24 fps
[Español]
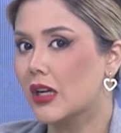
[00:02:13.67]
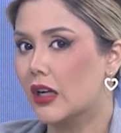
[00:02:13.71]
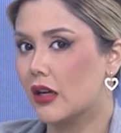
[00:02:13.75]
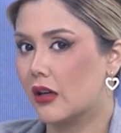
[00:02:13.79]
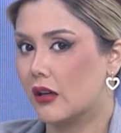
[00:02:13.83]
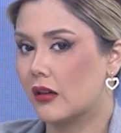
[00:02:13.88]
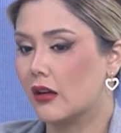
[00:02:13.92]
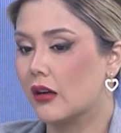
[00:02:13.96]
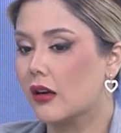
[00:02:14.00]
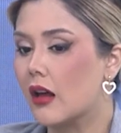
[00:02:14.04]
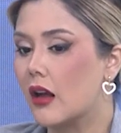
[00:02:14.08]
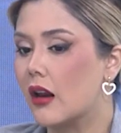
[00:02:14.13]

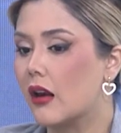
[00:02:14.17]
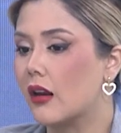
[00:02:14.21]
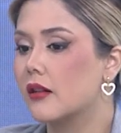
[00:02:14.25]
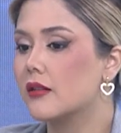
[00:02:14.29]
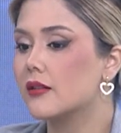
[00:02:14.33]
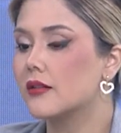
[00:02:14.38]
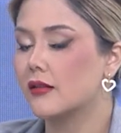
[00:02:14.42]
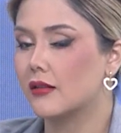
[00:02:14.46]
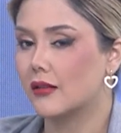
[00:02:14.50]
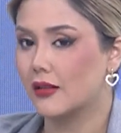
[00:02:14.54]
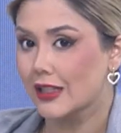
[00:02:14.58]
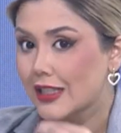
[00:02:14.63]

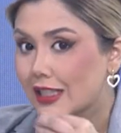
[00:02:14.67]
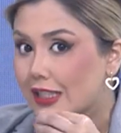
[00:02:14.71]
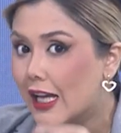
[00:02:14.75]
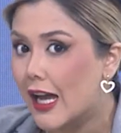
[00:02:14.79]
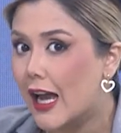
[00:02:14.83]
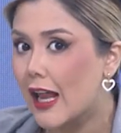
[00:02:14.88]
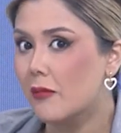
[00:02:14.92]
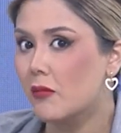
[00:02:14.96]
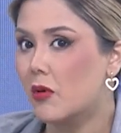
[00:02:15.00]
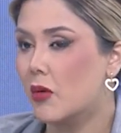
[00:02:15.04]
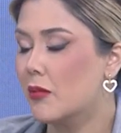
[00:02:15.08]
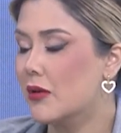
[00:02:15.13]
cardinales, ya
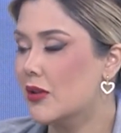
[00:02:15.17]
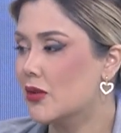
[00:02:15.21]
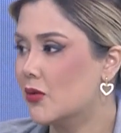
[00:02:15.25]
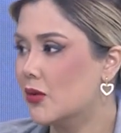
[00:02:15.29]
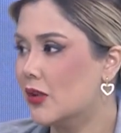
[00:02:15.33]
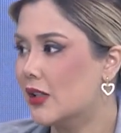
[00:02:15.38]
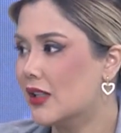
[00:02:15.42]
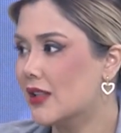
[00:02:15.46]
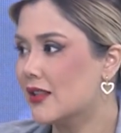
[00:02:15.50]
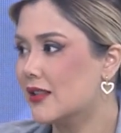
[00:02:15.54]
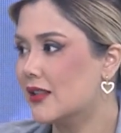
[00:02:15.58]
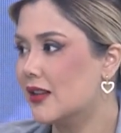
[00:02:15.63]
al momento
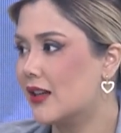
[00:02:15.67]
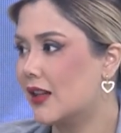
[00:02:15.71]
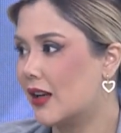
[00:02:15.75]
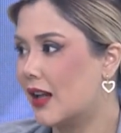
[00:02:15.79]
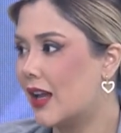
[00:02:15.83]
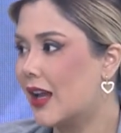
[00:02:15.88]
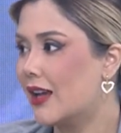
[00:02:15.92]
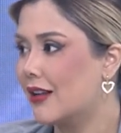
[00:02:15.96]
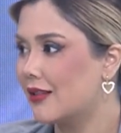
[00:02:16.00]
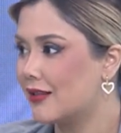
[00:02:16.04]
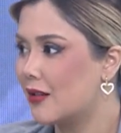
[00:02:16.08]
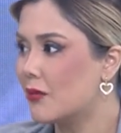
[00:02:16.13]
de nacer,
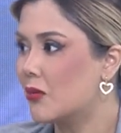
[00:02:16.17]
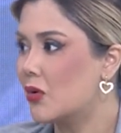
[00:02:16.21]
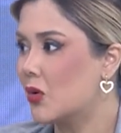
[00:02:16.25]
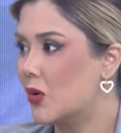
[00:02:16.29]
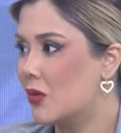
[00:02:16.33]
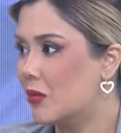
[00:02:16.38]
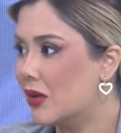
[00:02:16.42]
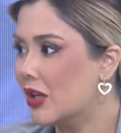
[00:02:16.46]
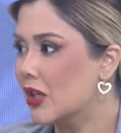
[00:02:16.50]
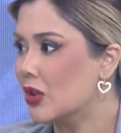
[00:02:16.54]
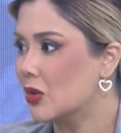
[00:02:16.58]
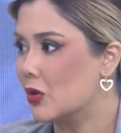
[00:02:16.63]
es este
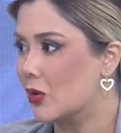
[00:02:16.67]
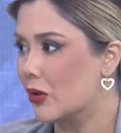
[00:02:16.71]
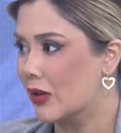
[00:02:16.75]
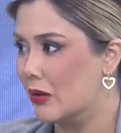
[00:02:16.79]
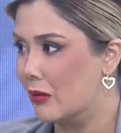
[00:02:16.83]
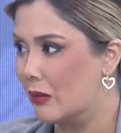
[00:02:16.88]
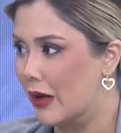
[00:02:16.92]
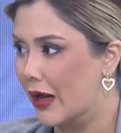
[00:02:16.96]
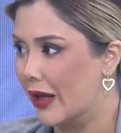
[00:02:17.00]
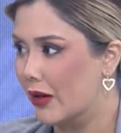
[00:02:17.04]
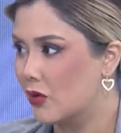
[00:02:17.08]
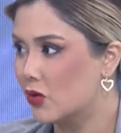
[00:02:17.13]
movimiento de
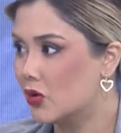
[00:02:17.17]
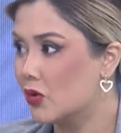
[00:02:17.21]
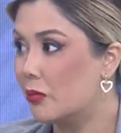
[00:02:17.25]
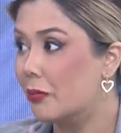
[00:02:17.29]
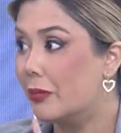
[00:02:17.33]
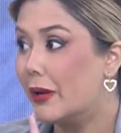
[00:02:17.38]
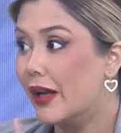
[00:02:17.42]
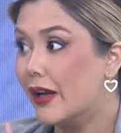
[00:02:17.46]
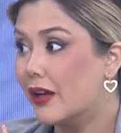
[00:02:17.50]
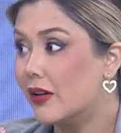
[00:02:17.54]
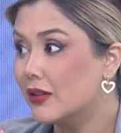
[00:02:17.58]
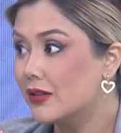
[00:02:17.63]
manos.
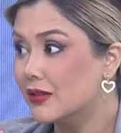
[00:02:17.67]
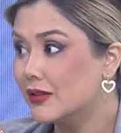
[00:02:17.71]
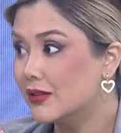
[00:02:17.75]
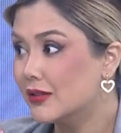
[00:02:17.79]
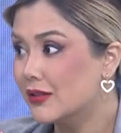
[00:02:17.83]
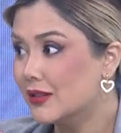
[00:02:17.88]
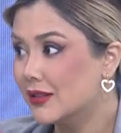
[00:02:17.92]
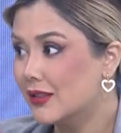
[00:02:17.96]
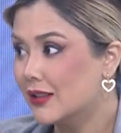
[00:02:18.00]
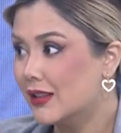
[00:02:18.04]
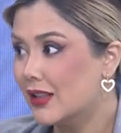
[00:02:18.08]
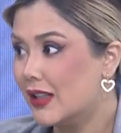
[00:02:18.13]
Pero
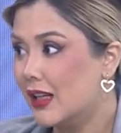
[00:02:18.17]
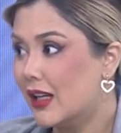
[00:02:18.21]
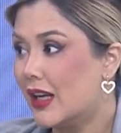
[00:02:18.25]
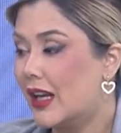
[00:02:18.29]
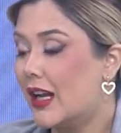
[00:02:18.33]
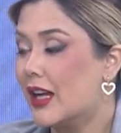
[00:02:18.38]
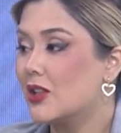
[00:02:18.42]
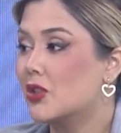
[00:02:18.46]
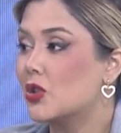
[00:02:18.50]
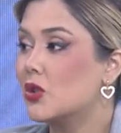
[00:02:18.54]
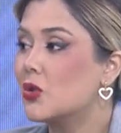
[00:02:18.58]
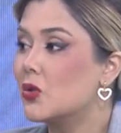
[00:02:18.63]

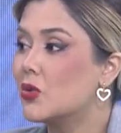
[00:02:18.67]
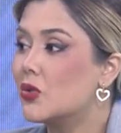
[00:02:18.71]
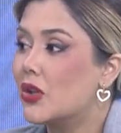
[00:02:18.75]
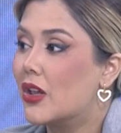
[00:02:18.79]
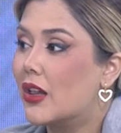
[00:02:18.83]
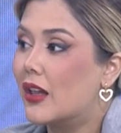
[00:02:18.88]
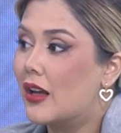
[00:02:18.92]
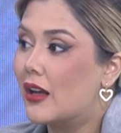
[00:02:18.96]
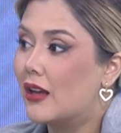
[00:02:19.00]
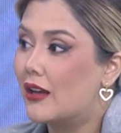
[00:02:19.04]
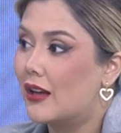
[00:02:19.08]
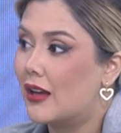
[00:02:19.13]
eso
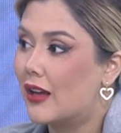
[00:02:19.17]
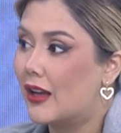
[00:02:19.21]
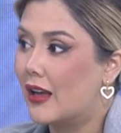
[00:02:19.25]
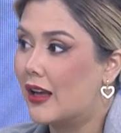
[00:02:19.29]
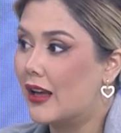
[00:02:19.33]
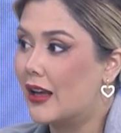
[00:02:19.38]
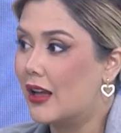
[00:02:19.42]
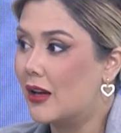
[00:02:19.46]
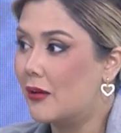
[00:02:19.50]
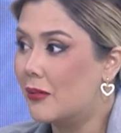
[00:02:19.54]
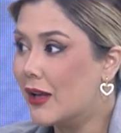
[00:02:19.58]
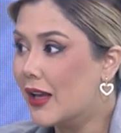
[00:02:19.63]
sucede
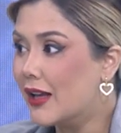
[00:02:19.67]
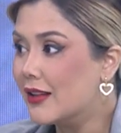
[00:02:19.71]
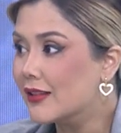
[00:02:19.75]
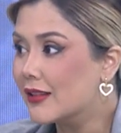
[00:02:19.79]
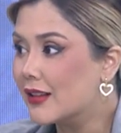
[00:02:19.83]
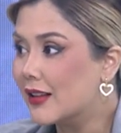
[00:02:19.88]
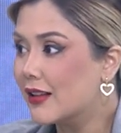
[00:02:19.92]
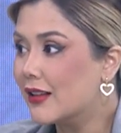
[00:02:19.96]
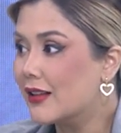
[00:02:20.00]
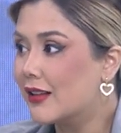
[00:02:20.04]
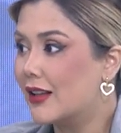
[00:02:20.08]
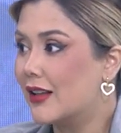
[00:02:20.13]
en el
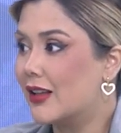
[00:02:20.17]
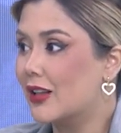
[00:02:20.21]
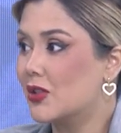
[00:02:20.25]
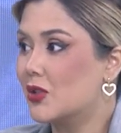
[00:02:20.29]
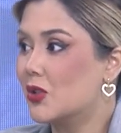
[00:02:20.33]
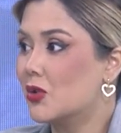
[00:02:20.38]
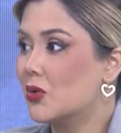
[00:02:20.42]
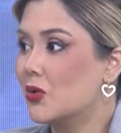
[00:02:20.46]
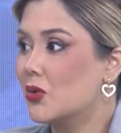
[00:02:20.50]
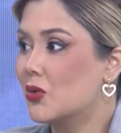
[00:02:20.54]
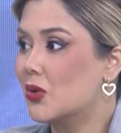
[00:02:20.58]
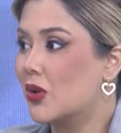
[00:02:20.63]
vientre, eso
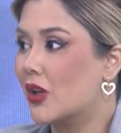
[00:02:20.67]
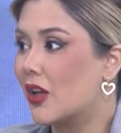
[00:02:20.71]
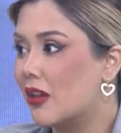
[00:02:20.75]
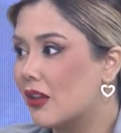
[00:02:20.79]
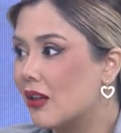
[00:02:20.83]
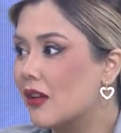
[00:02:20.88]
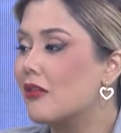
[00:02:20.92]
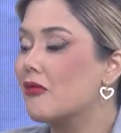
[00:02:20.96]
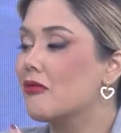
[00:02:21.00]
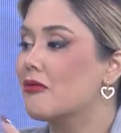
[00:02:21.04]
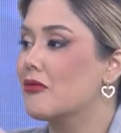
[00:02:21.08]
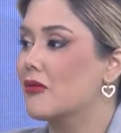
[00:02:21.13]

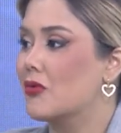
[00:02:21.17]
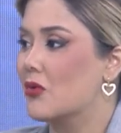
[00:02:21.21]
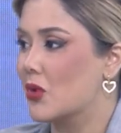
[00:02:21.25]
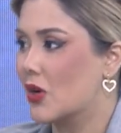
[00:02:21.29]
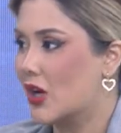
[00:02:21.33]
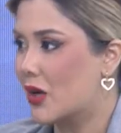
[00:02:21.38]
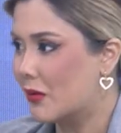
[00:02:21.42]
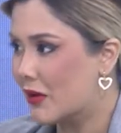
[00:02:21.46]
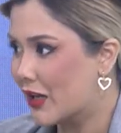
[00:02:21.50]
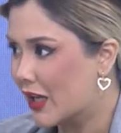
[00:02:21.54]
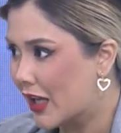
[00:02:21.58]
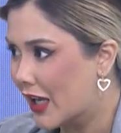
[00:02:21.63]
sucede
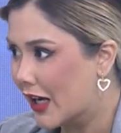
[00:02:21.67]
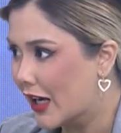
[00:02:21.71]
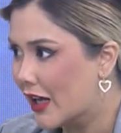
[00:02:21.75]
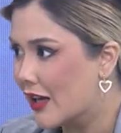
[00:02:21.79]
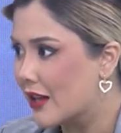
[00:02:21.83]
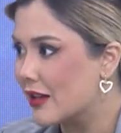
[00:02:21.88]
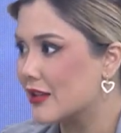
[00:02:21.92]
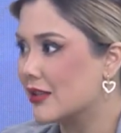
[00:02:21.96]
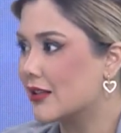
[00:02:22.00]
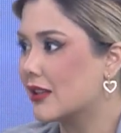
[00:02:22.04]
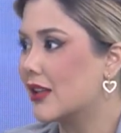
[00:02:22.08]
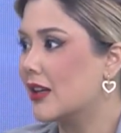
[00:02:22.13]
una vez que
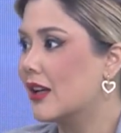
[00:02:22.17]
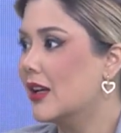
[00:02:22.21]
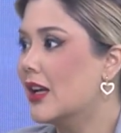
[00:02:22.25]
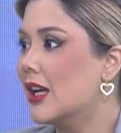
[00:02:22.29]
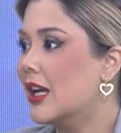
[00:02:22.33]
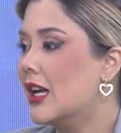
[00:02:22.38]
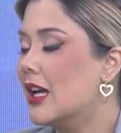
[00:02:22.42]
nace